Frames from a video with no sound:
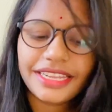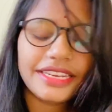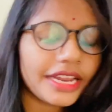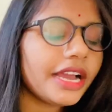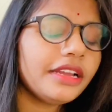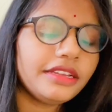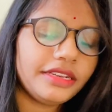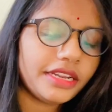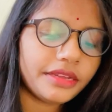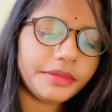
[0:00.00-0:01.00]
ना
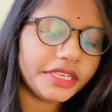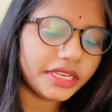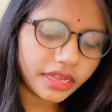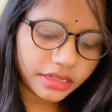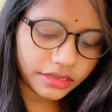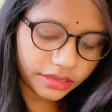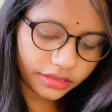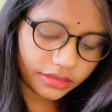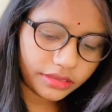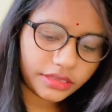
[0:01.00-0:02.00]
ना बेटा
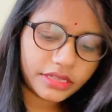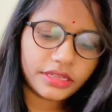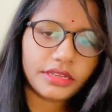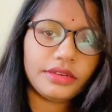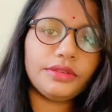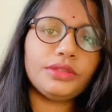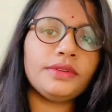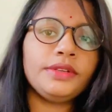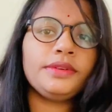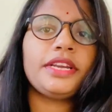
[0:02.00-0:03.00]

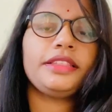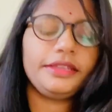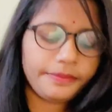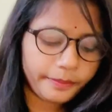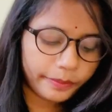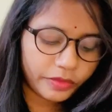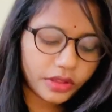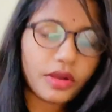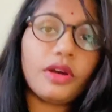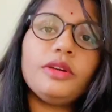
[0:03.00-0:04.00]
उसको नहीं उठाते
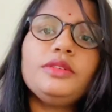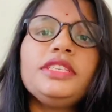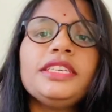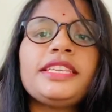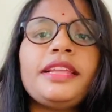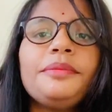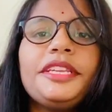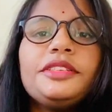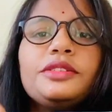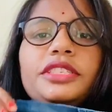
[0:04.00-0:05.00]
और उसके साथ
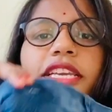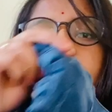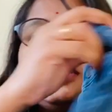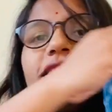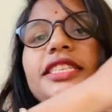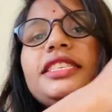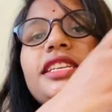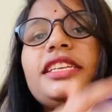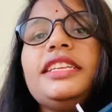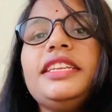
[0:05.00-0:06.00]
मैंने सोचा एक जीन्स
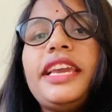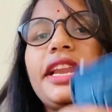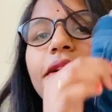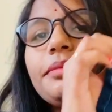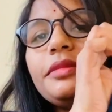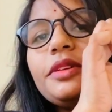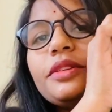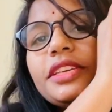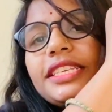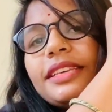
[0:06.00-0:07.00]
ले लें डेनिम
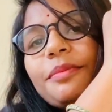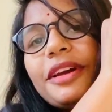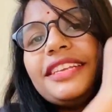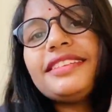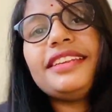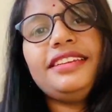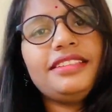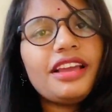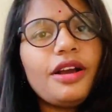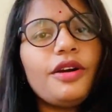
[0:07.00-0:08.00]
क्योंकि इसके पास
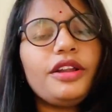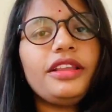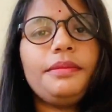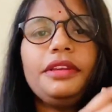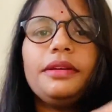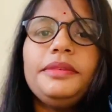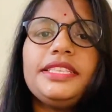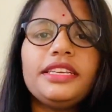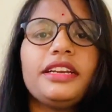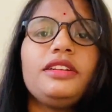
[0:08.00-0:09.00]
नहीं था और कभी कभी
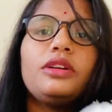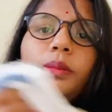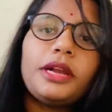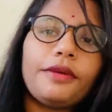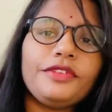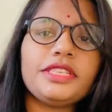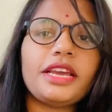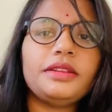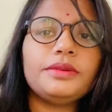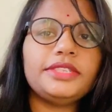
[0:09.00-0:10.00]
सिंगल टॉप काफ़ी
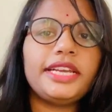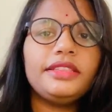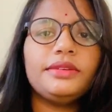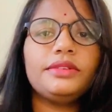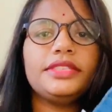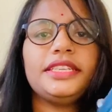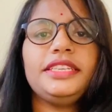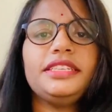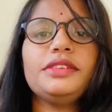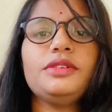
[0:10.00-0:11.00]
सारे हो जाते हैं उसके
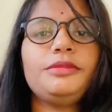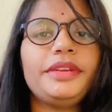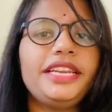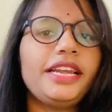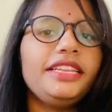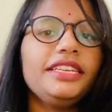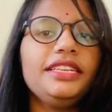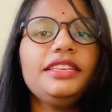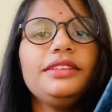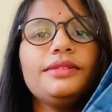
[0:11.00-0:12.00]
नीचे कुछ पहनाने के
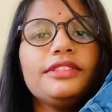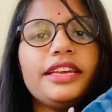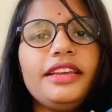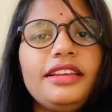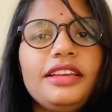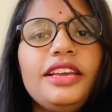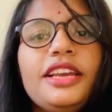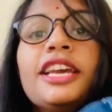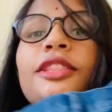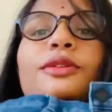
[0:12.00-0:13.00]
लिए नहीं होता है
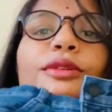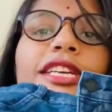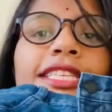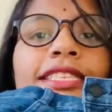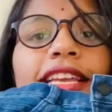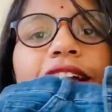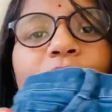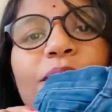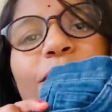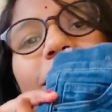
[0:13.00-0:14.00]
तो इसका
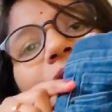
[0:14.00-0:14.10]
कुहू का